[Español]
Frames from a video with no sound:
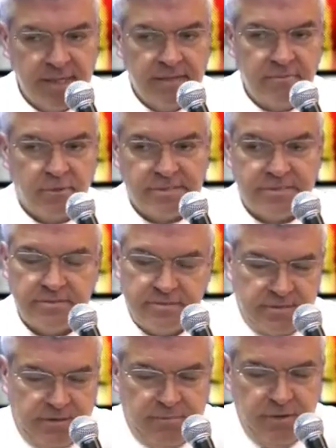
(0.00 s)
pues
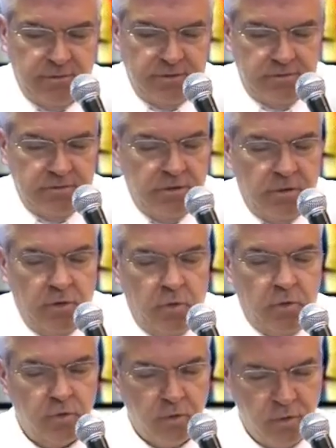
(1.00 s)
repito, es
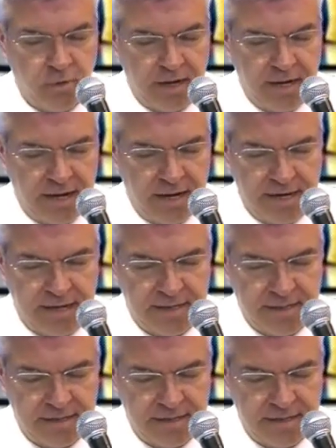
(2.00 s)
uno a la